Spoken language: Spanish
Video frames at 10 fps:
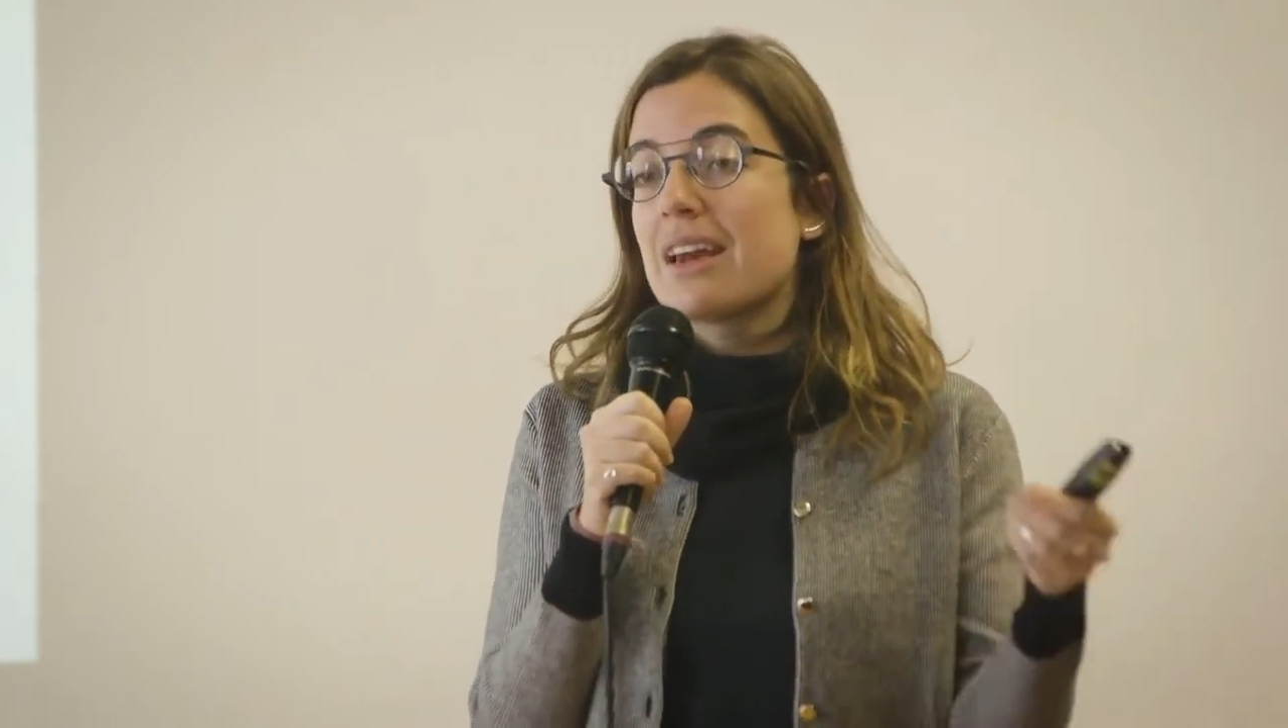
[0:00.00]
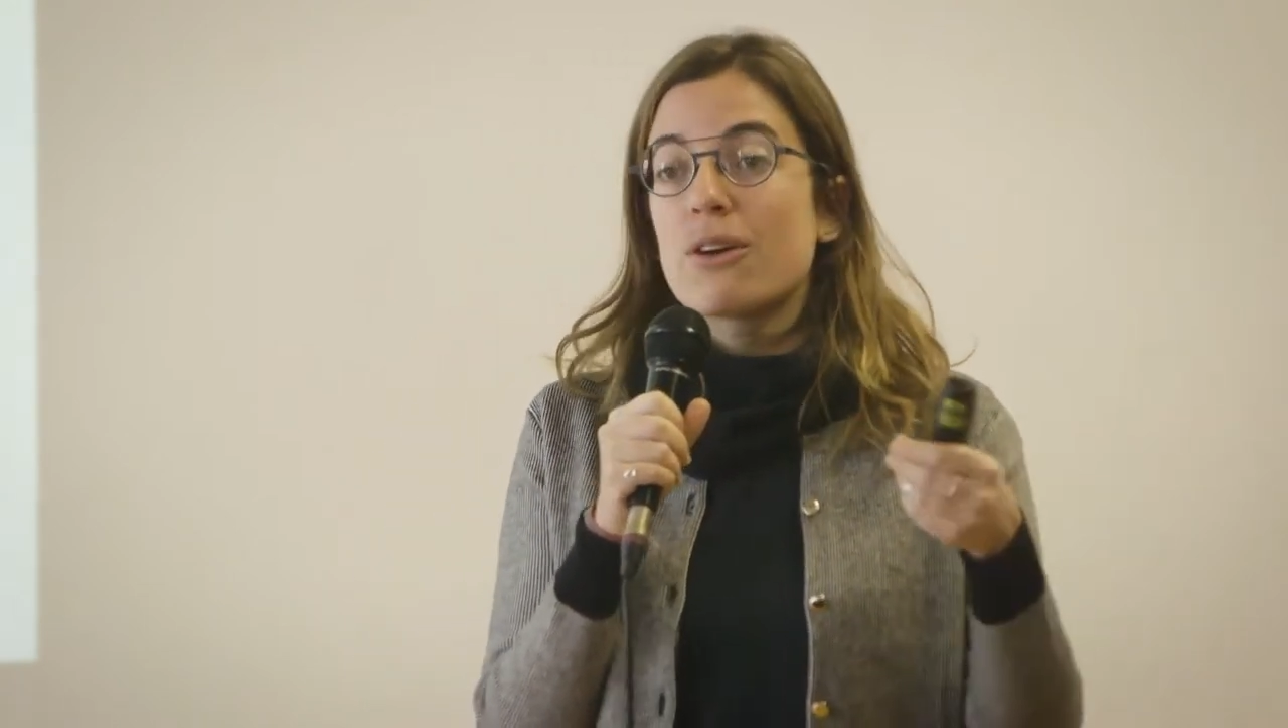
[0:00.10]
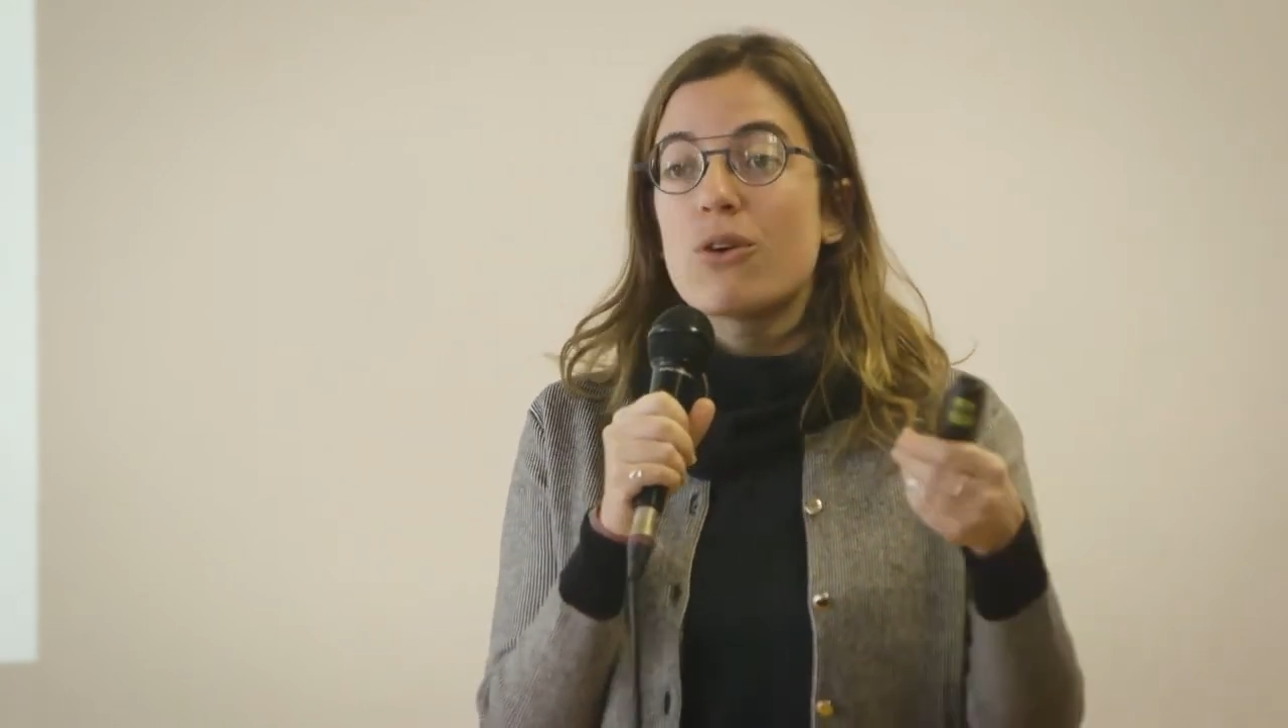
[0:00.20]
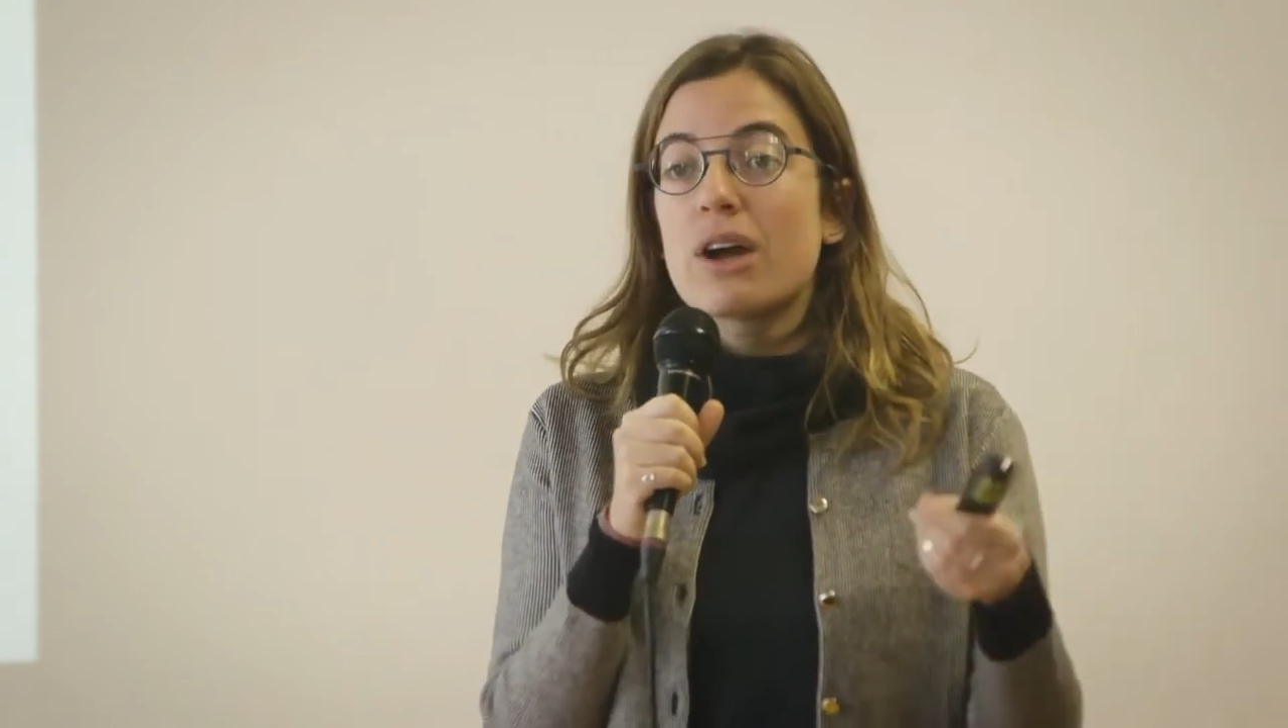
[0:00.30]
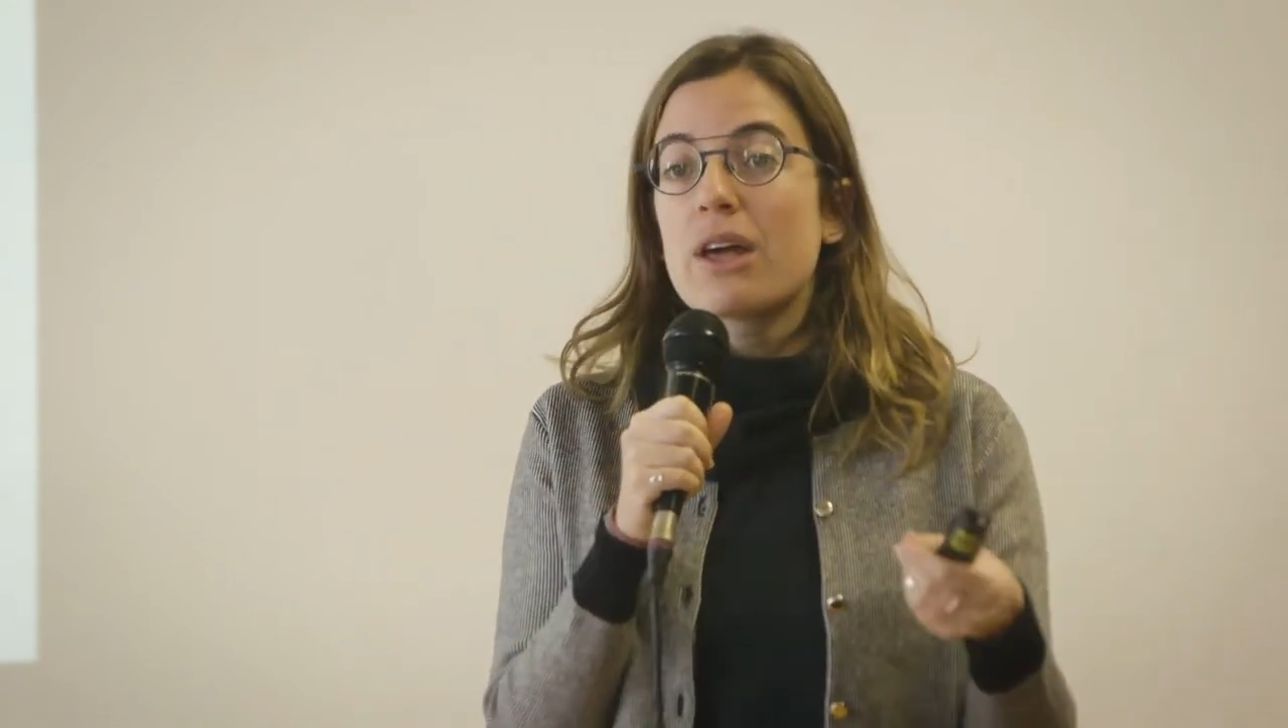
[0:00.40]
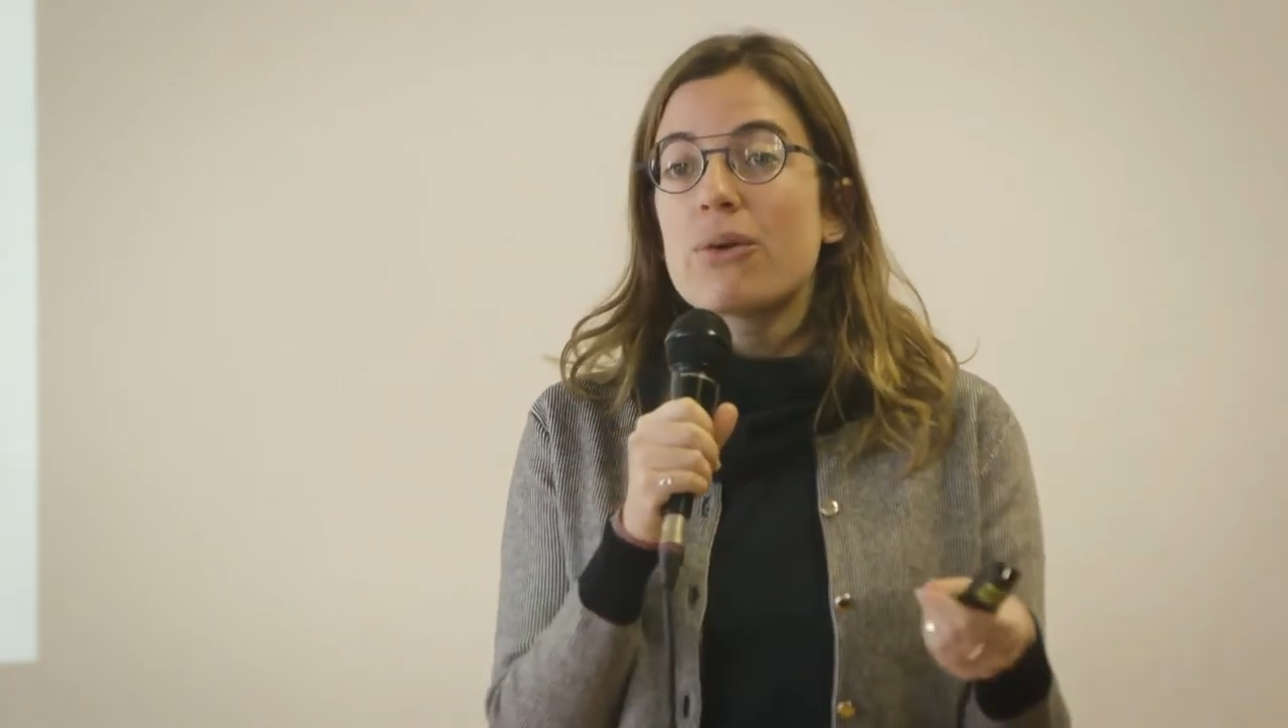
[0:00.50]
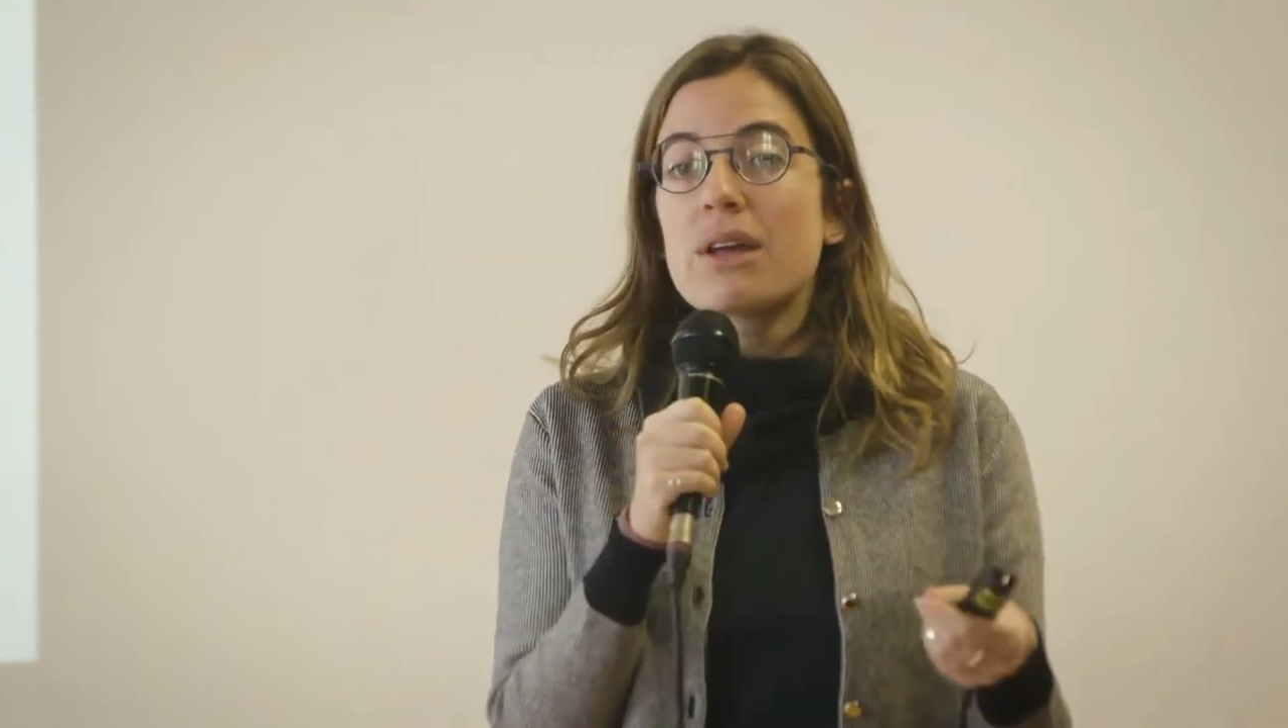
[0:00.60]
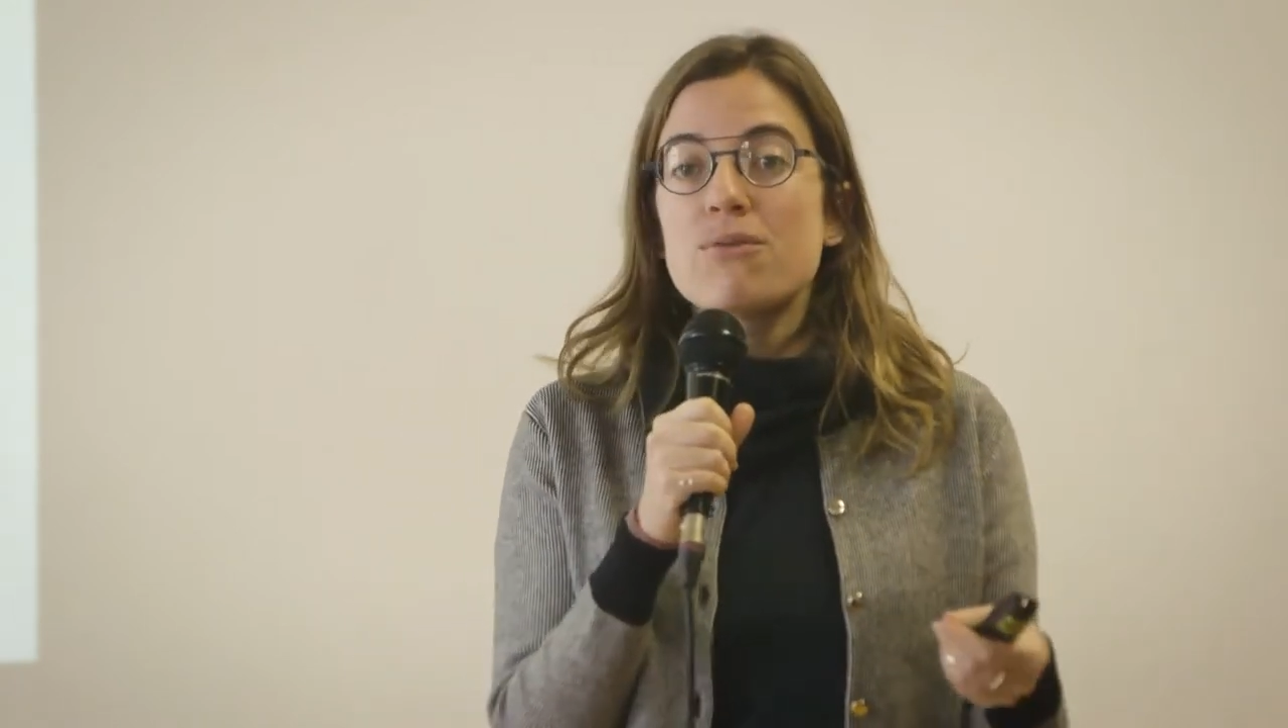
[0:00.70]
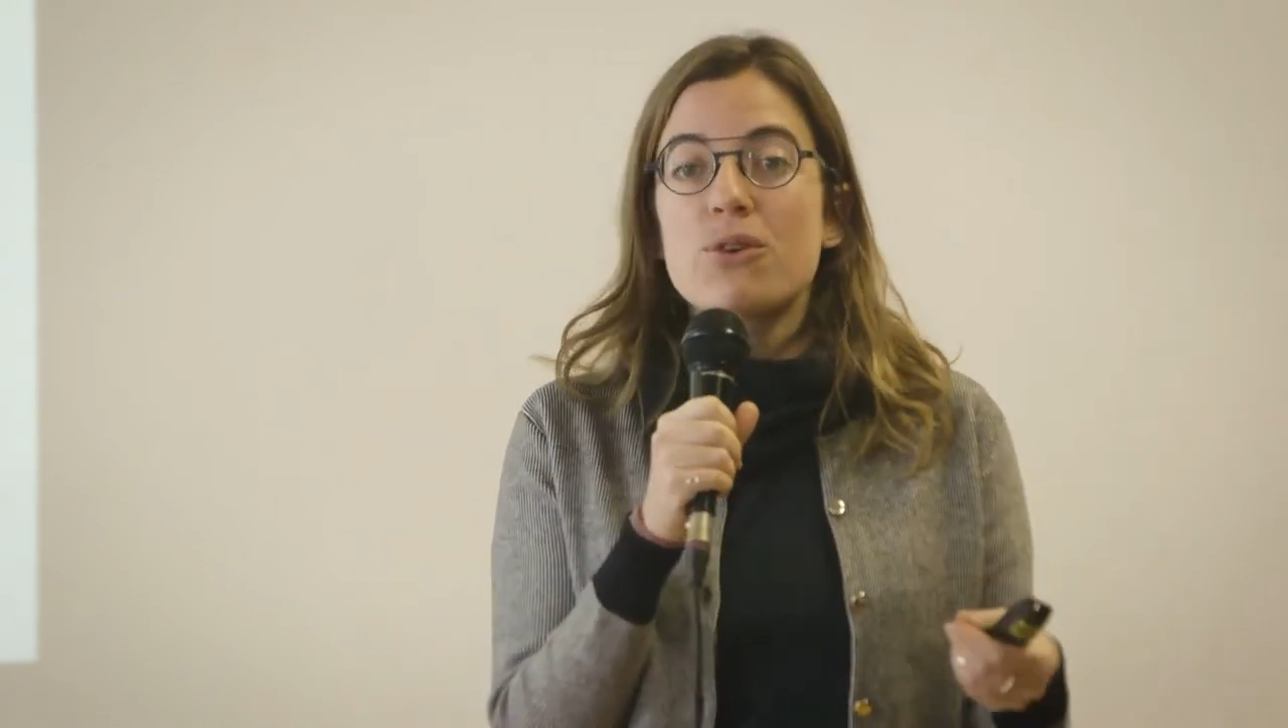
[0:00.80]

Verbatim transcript: recoger una